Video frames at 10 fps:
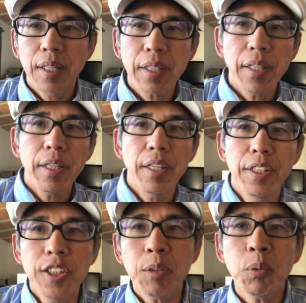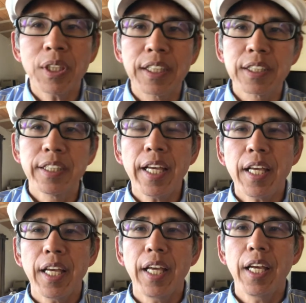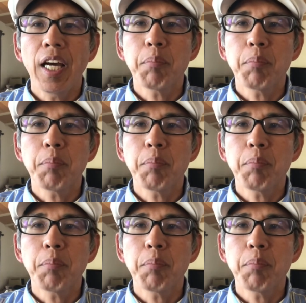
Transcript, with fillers: はい、えー、いつもはですね、えー、